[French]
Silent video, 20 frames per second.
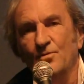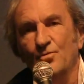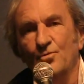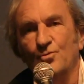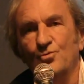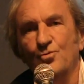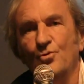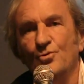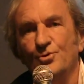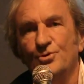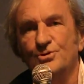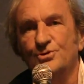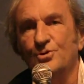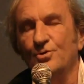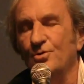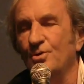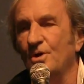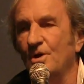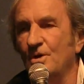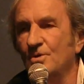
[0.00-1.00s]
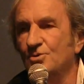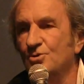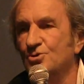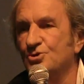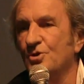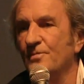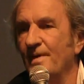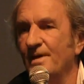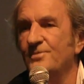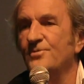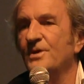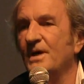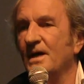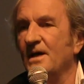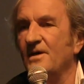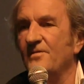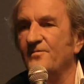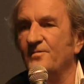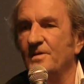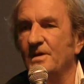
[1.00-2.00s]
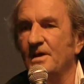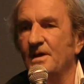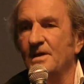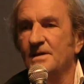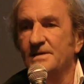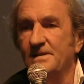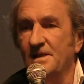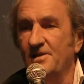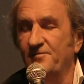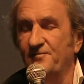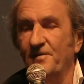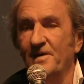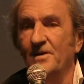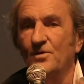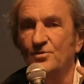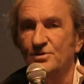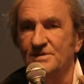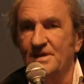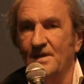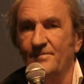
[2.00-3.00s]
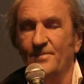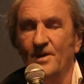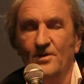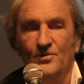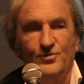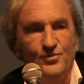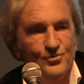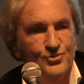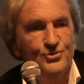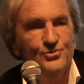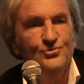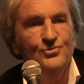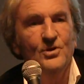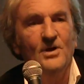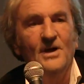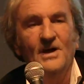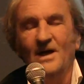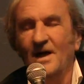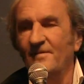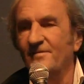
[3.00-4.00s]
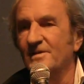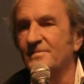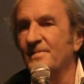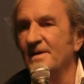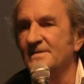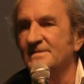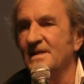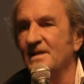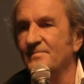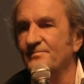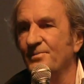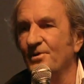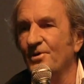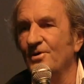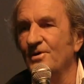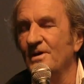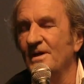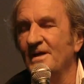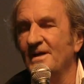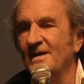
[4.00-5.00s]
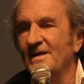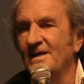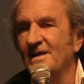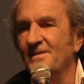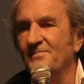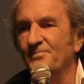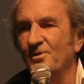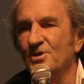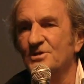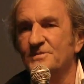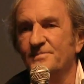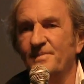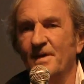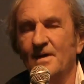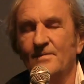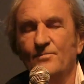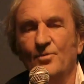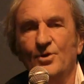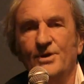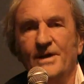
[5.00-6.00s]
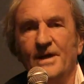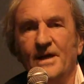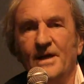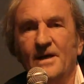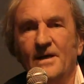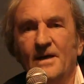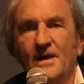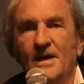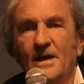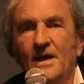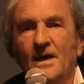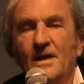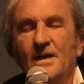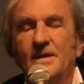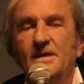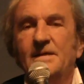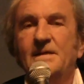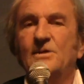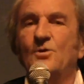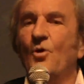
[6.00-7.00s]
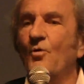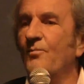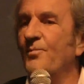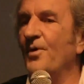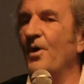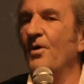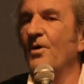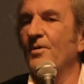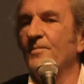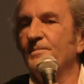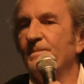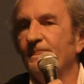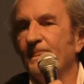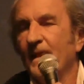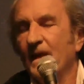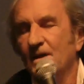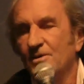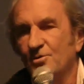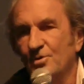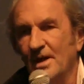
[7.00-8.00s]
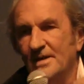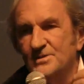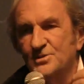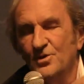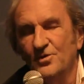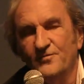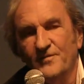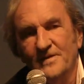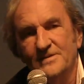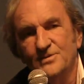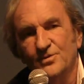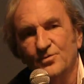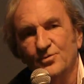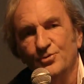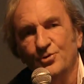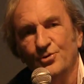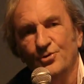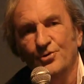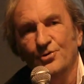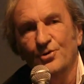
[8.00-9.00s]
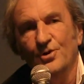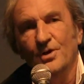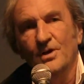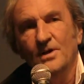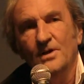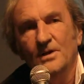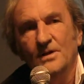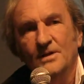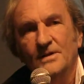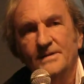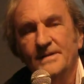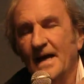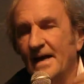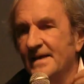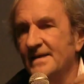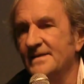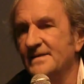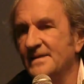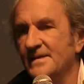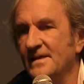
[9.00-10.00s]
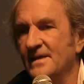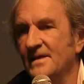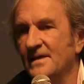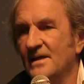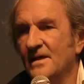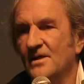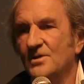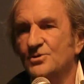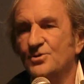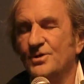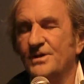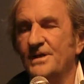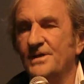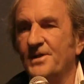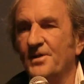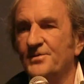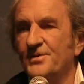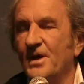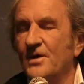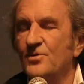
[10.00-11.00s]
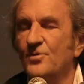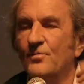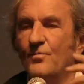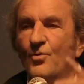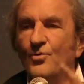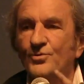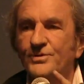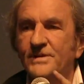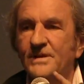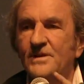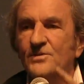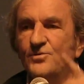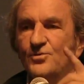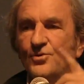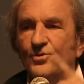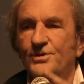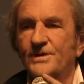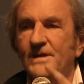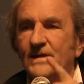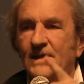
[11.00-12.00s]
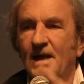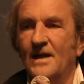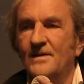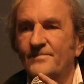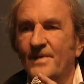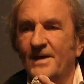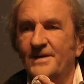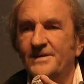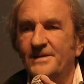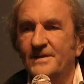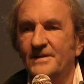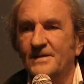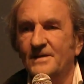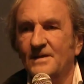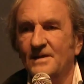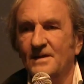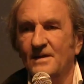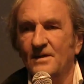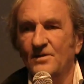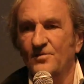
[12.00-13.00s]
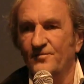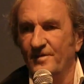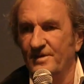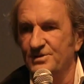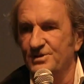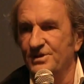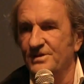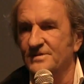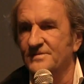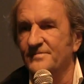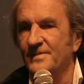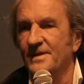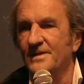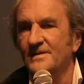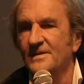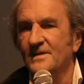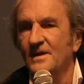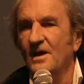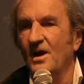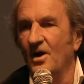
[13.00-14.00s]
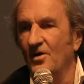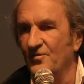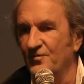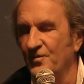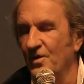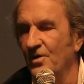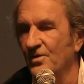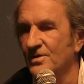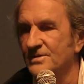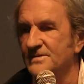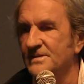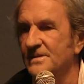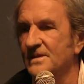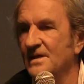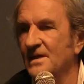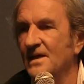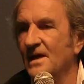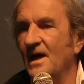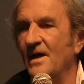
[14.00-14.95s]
au cours de ce, ce chemin de grève, qu'il fait constamment, toujours, avec Marcel Paul et Prosper Moquet, il comprend que la seule façon de, d'arrêter ce qui est en train de monter du côté de l'Allemagne, le fascisme, en France,